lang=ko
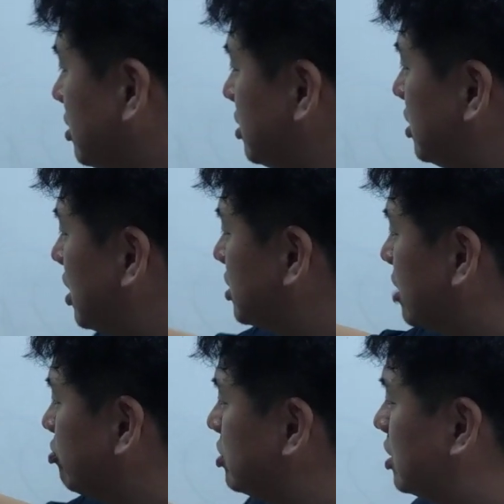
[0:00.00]
의지가
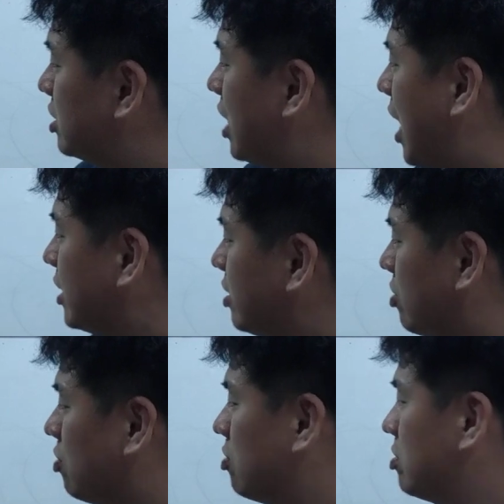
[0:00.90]
잠을 자는 게
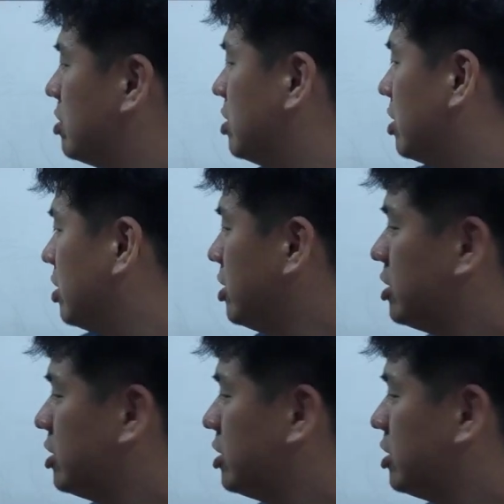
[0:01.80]
아니에요. 네.